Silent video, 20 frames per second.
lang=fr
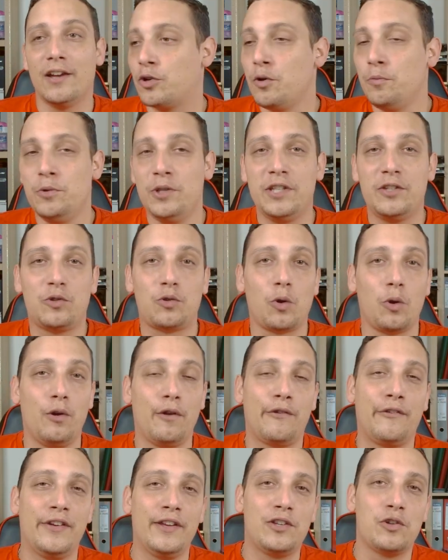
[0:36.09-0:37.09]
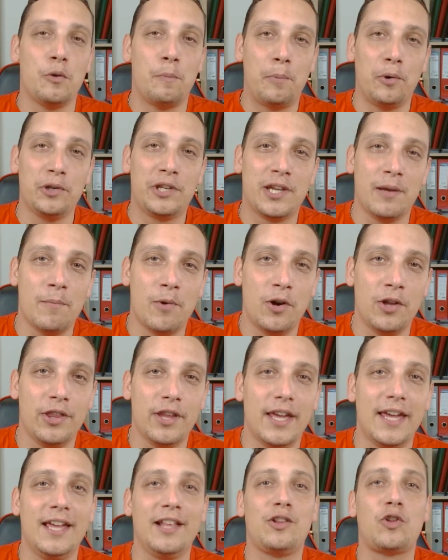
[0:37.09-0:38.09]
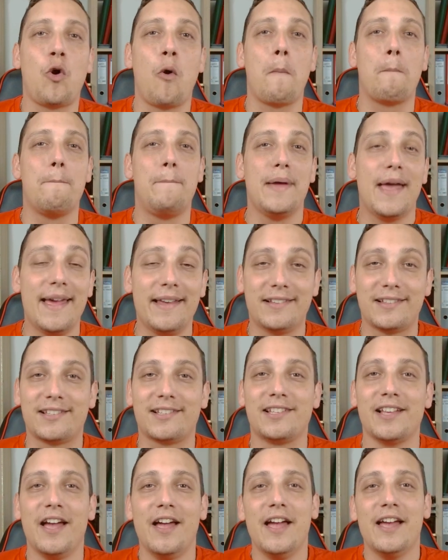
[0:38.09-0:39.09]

communiquent sur le fait que Pokémon est en baisse